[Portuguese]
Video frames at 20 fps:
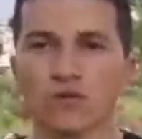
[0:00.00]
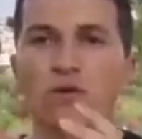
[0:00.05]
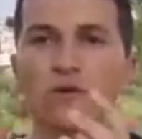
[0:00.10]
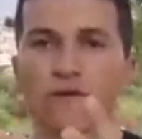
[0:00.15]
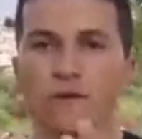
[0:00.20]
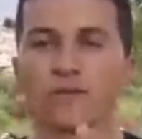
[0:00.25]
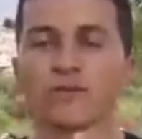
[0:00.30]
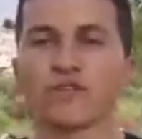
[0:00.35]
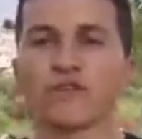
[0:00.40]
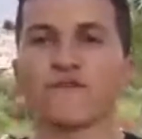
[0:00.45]

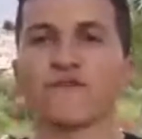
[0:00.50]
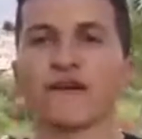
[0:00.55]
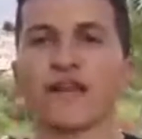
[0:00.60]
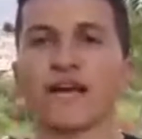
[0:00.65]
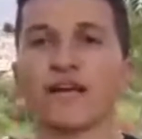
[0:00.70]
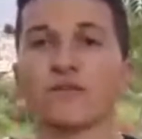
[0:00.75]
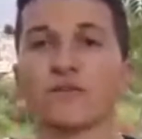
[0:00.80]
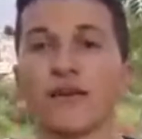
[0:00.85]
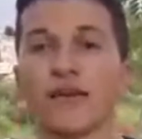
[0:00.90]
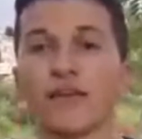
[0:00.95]
conforme eu tinha
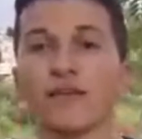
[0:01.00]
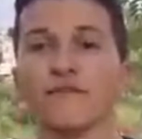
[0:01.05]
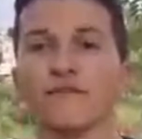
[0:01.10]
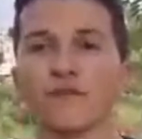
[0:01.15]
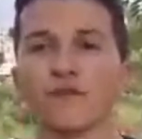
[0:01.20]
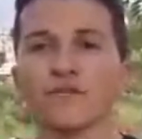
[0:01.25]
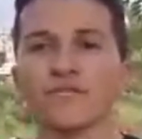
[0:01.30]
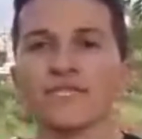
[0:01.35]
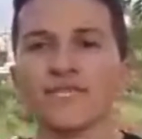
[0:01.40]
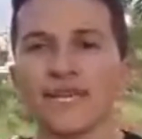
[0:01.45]
falado, em
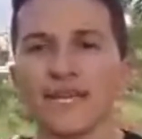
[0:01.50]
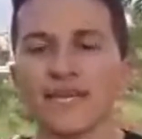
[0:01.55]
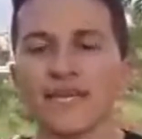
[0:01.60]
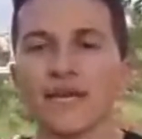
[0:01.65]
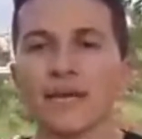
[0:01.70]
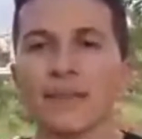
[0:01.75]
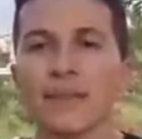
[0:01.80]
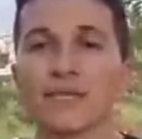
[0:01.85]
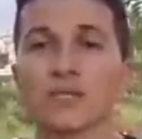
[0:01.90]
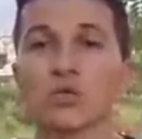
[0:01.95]
você,
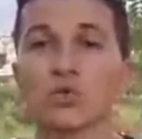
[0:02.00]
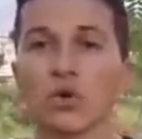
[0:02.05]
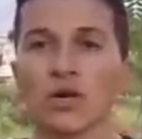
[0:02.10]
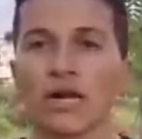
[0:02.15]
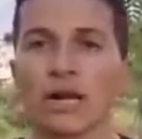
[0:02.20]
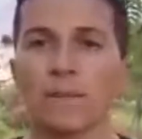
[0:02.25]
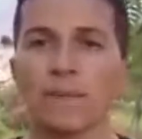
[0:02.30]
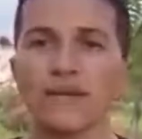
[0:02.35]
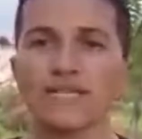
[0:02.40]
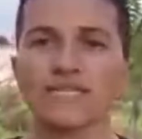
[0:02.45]
na sua
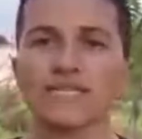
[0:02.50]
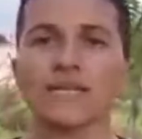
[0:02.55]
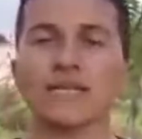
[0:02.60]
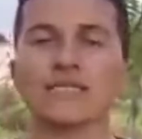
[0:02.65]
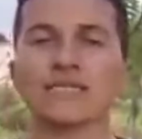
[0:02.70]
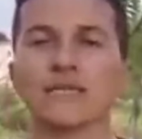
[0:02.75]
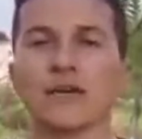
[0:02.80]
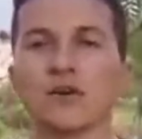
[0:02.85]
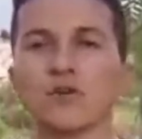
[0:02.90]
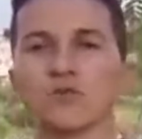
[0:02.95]

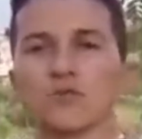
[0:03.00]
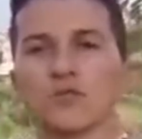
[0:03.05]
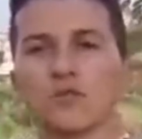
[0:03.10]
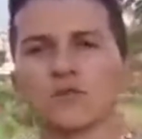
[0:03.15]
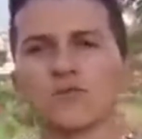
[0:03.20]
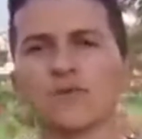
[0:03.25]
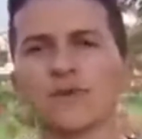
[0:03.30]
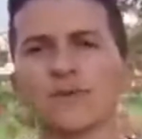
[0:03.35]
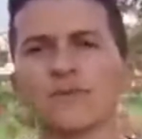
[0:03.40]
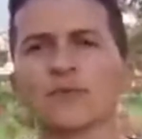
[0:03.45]
capacitação, no seu
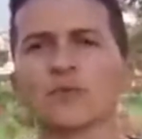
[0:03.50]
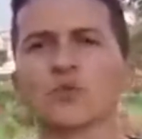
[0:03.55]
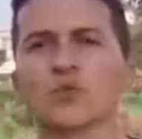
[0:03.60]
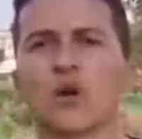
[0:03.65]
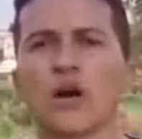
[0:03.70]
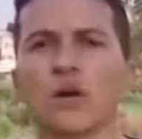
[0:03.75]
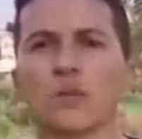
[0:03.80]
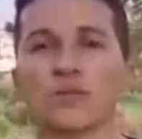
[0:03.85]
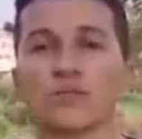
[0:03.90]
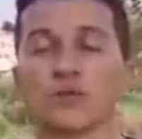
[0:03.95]
desenvolvimento
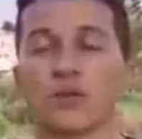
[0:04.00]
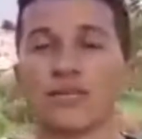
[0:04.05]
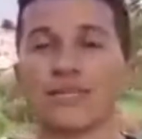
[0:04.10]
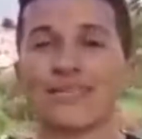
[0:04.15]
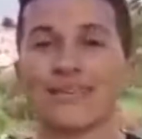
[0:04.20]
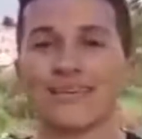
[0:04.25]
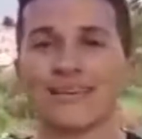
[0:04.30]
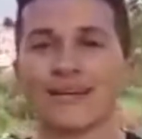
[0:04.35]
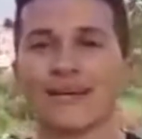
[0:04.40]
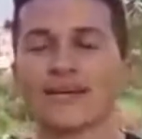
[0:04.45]
pessoal, na sua
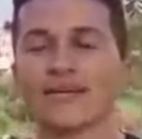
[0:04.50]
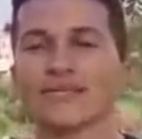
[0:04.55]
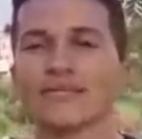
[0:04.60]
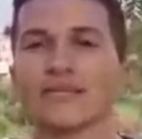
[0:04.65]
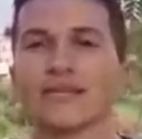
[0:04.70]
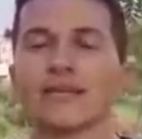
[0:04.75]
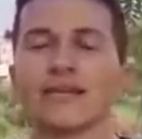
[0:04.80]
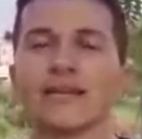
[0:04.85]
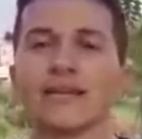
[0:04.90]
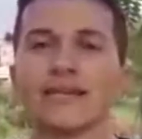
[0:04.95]
liderança.
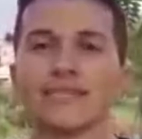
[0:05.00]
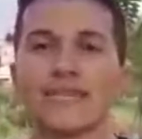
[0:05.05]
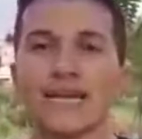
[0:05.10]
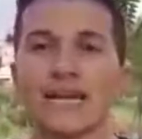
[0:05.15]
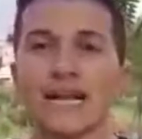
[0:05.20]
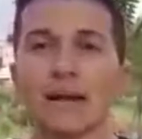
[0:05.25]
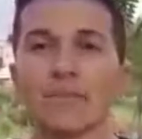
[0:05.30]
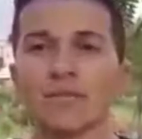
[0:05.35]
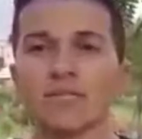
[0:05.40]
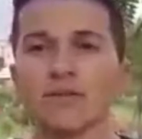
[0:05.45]
Você
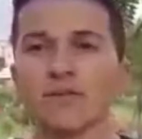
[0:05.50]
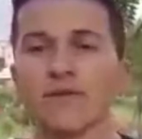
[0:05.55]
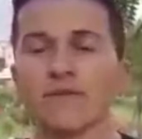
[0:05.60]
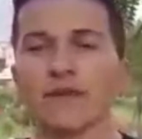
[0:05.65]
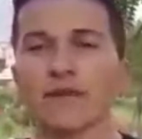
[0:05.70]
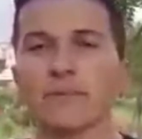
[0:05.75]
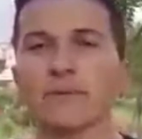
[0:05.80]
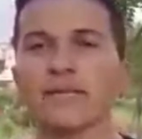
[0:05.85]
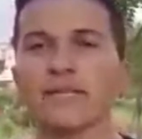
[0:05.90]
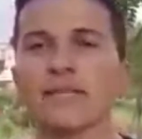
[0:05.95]
acaba
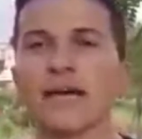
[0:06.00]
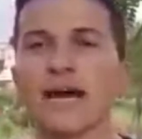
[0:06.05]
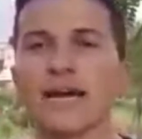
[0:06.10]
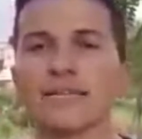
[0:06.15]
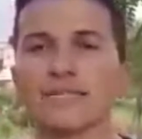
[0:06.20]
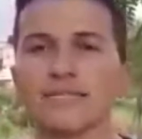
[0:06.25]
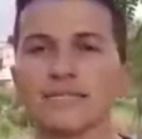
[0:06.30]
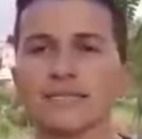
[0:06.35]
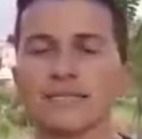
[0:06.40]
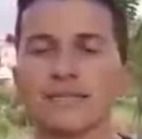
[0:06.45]
desenvolvendo
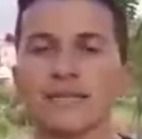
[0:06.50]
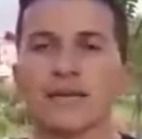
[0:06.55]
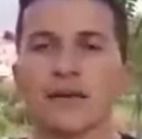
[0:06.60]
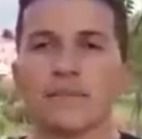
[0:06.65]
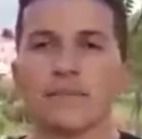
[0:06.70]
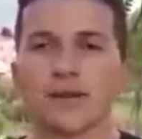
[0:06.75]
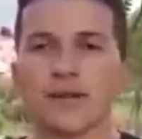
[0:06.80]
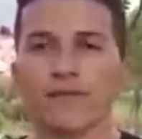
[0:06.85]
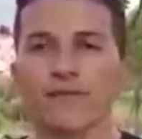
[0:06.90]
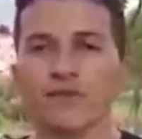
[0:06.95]
habilidades
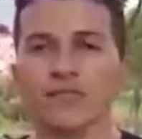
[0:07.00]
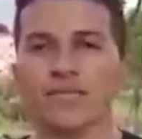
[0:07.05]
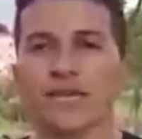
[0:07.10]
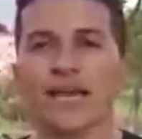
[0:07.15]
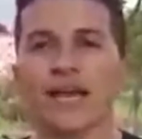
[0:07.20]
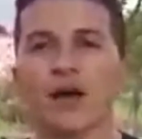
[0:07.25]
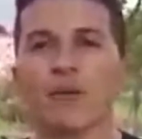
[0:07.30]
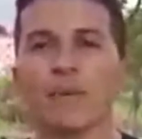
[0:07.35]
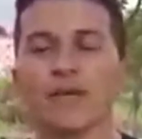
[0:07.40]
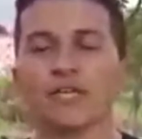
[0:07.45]
para que você
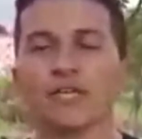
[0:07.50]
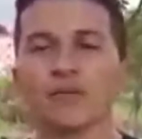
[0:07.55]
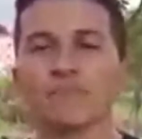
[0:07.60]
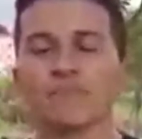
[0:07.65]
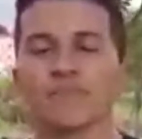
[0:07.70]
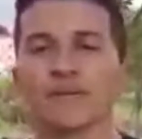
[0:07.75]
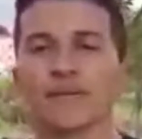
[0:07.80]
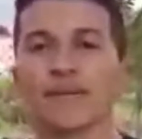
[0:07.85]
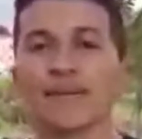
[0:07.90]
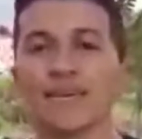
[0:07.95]
realmente
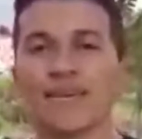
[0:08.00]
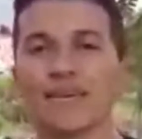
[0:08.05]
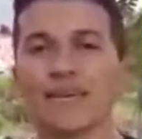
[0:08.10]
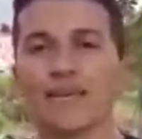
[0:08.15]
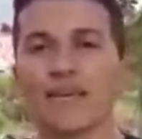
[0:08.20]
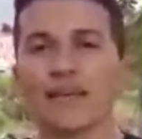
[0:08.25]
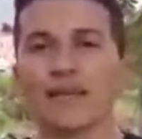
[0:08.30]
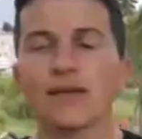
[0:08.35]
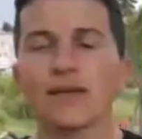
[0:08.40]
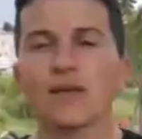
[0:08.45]

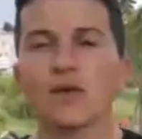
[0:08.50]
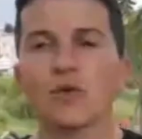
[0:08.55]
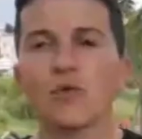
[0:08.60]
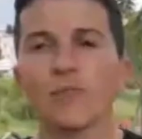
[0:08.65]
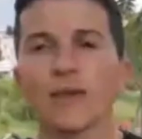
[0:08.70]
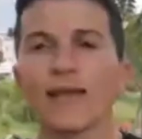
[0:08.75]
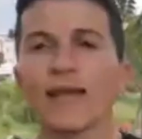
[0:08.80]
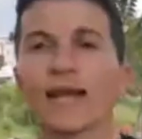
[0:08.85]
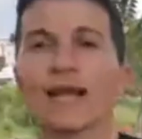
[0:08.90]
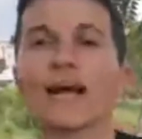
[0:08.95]
crie um
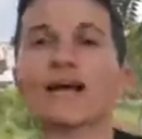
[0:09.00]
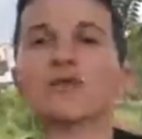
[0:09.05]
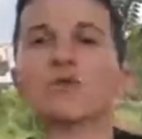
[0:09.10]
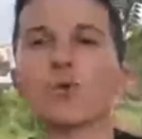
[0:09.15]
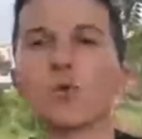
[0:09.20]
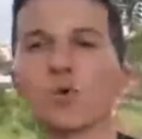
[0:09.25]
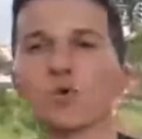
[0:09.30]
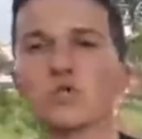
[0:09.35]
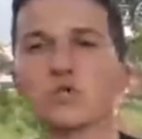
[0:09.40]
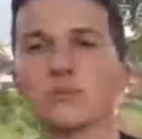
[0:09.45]
mercado
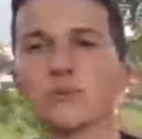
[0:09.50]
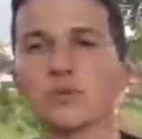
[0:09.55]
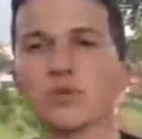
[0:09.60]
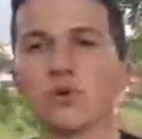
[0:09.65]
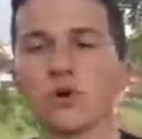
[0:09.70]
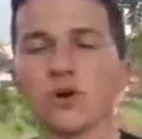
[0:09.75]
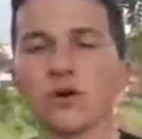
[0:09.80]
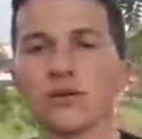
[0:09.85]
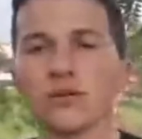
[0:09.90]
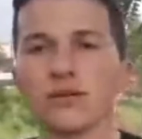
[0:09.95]

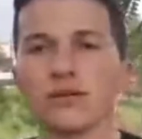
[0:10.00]
consumidor